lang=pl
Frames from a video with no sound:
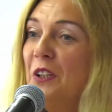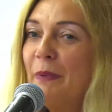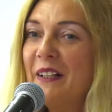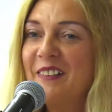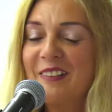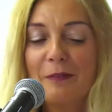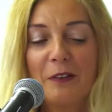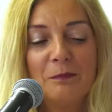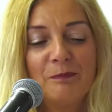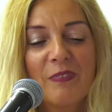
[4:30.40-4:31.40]
Szanowni
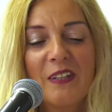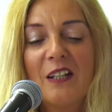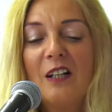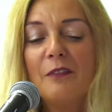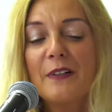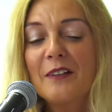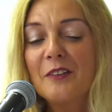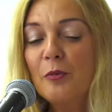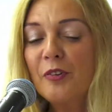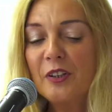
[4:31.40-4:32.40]
Państwo,
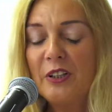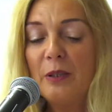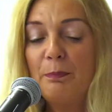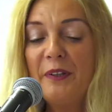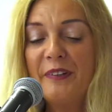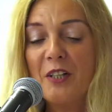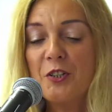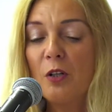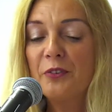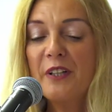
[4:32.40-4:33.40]
francuski
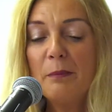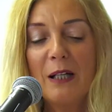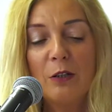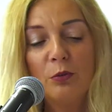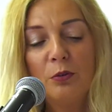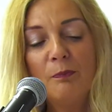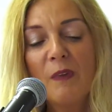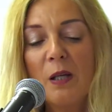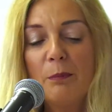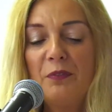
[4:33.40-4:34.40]
pisarz André Malou
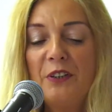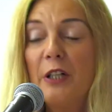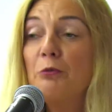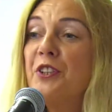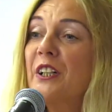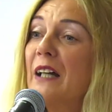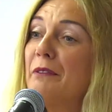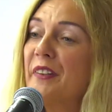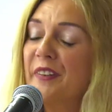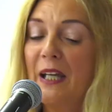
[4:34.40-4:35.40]
powiedział
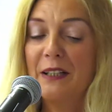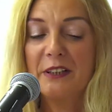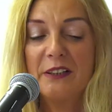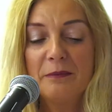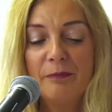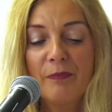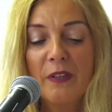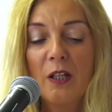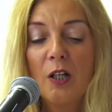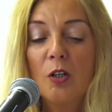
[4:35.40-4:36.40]
ciekawe zdanie.
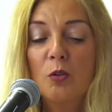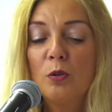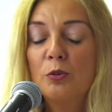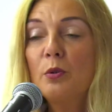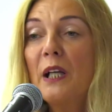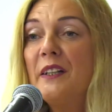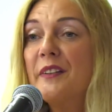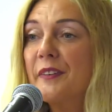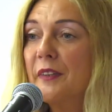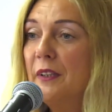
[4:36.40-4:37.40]
Kultura
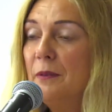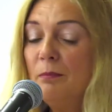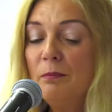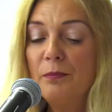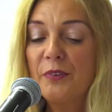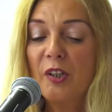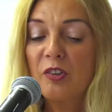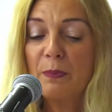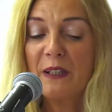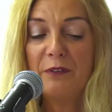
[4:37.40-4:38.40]
jest tym, co
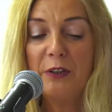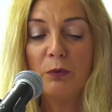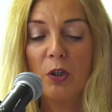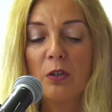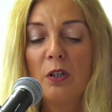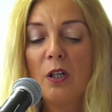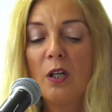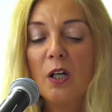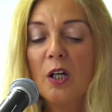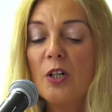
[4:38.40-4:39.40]
sprawiło,
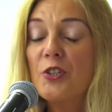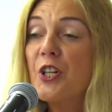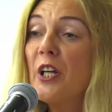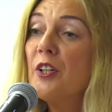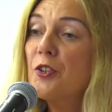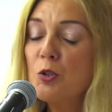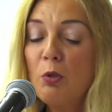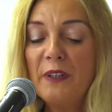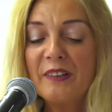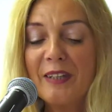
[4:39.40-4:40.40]
że
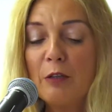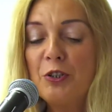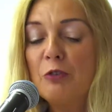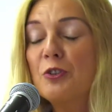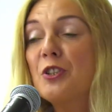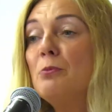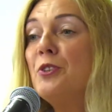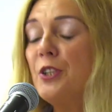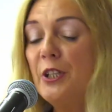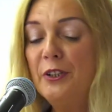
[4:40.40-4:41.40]
człowiek stał się
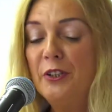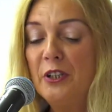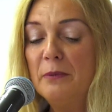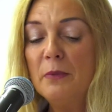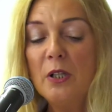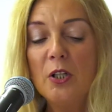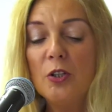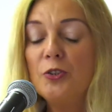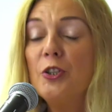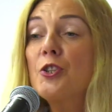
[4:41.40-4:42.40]
czymś innym
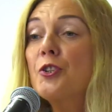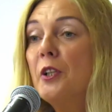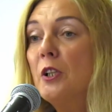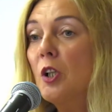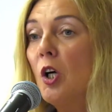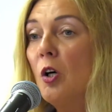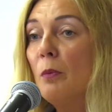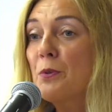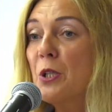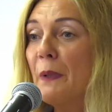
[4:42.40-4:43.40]
niż
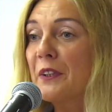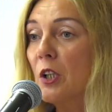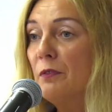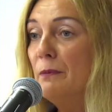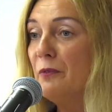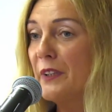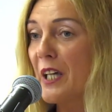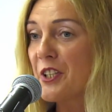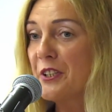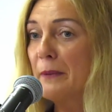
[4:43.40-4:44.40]
tylko przypadkowym
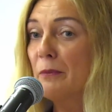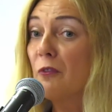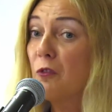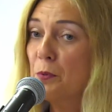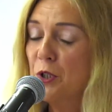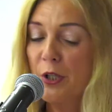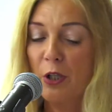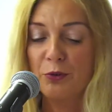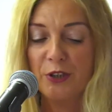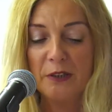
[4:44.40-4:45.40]
wydarzeniem w
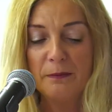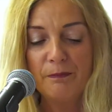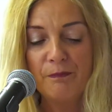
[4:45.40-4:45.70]
przyrodzie.